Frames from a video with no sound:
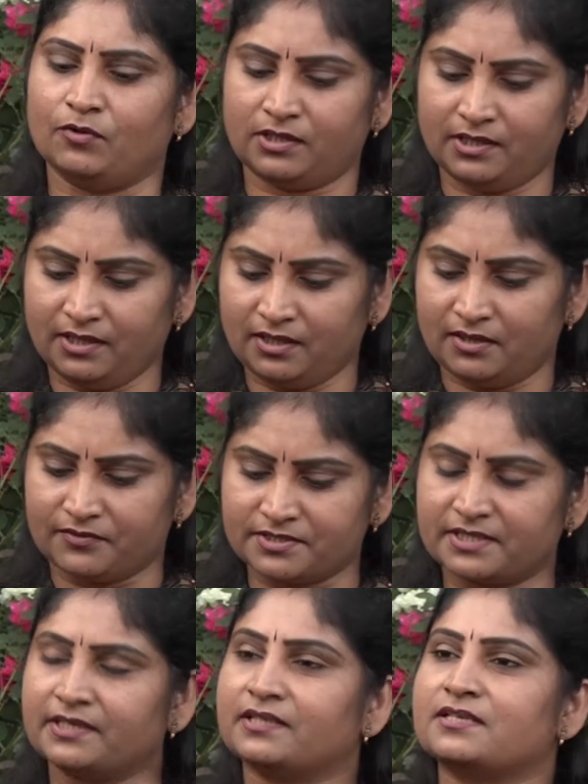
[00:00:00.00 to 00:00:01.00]
ఒక్క
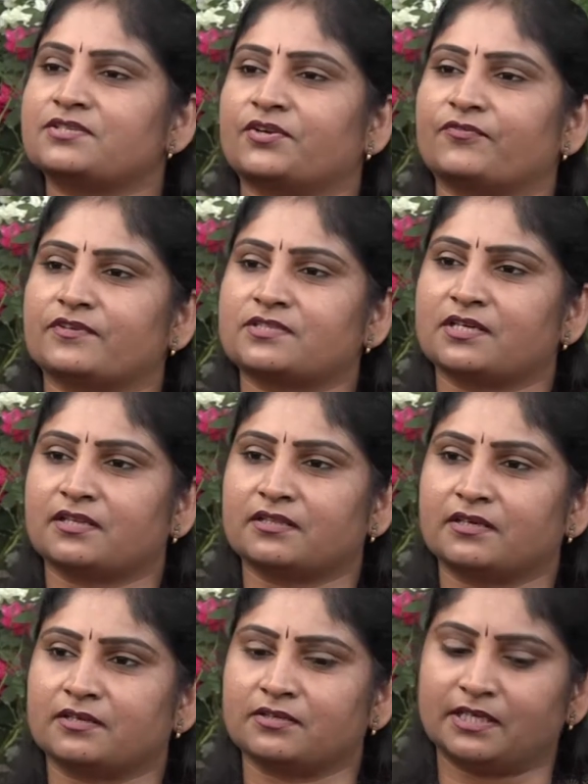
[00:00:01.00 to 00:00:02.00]
విషయం కదా శ్రీనివాస్ అన్నది
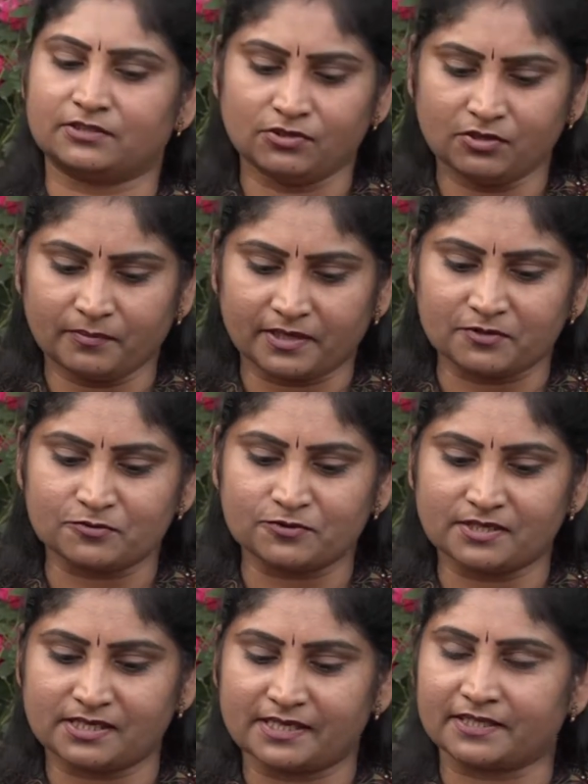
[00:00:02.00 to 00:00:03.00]
గారు గతంలో మనం
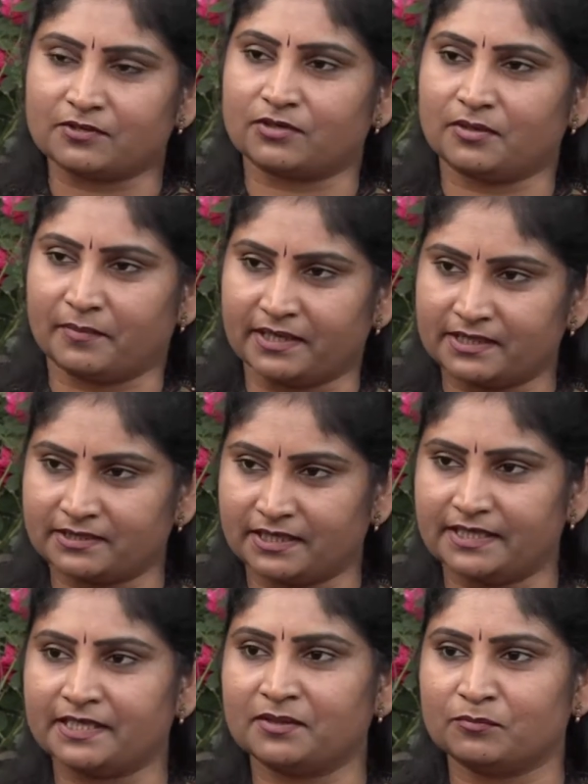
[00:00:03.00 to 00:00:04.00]
చూసినట్లయితే కూడా మనకు
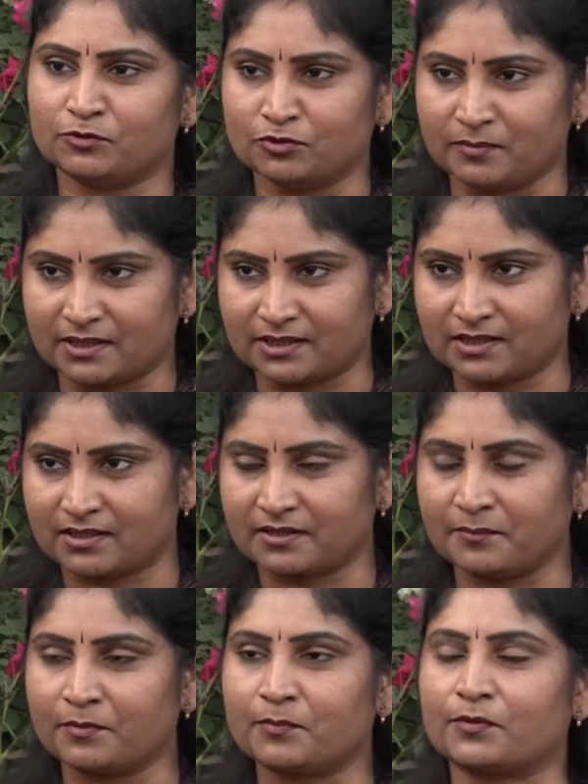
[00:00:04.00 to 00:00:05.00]
తెలియక ముందు మన
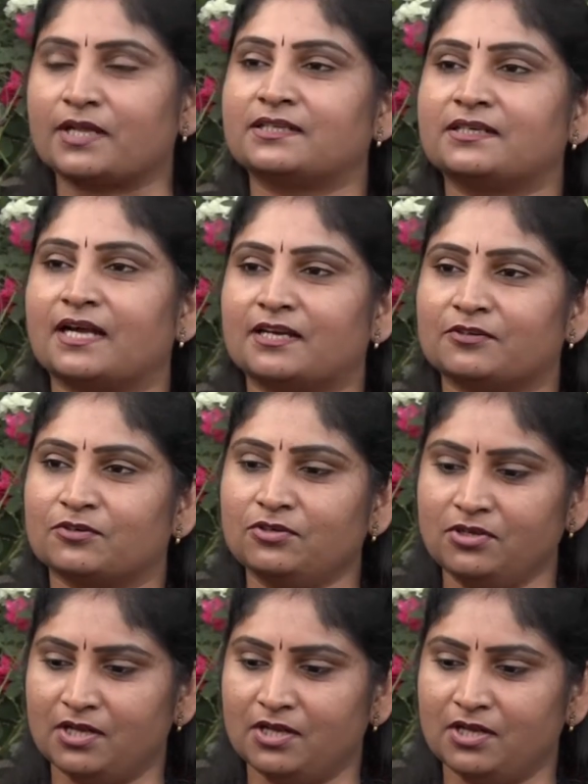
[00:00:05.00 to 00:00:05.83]
ఎప్పుడు పురాతన కాలంలో